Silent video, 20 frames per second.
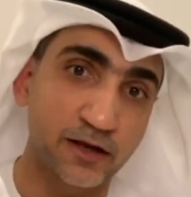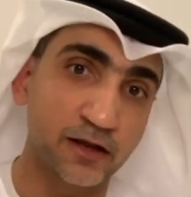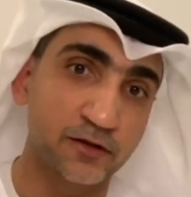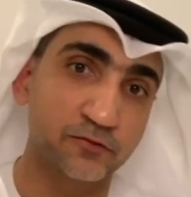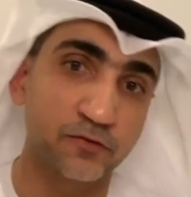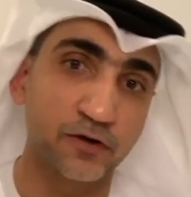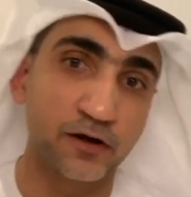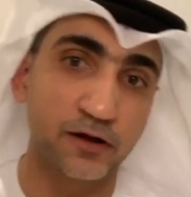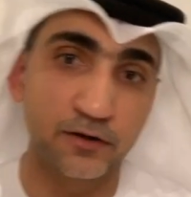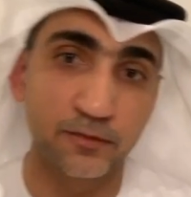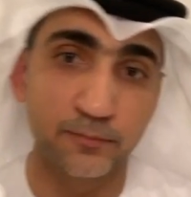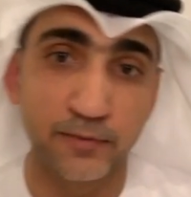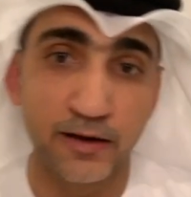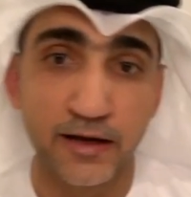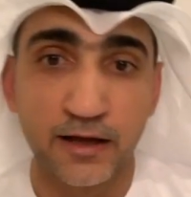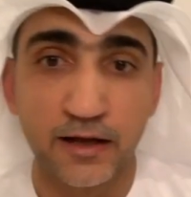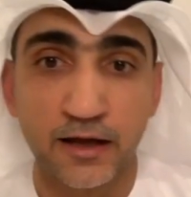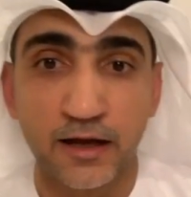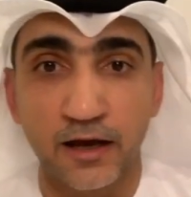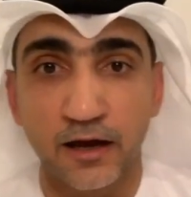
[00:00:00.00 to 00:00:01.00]
لأطفالهم
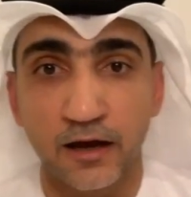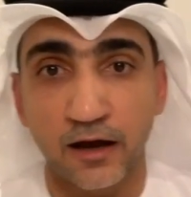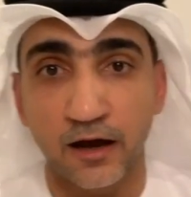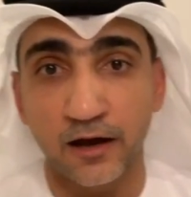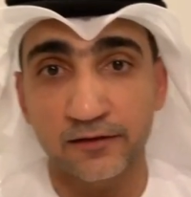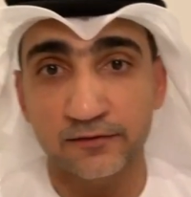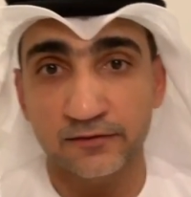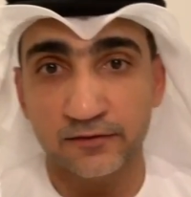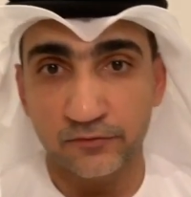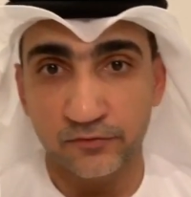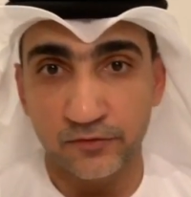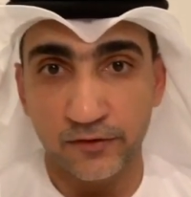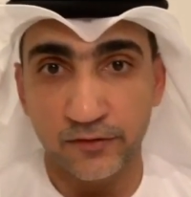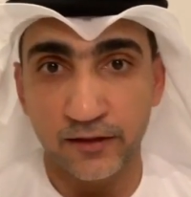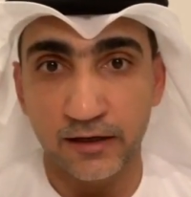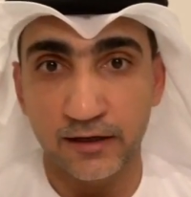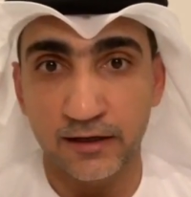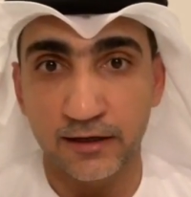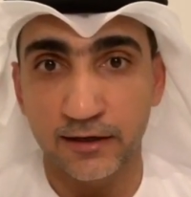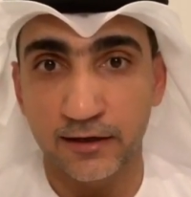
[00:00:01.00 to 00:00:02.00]
خاصة في
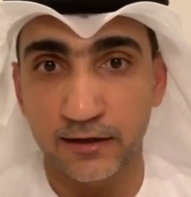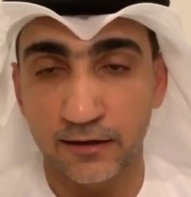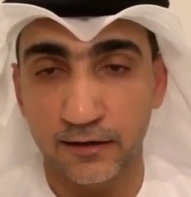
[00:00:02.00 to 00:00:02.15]
ظل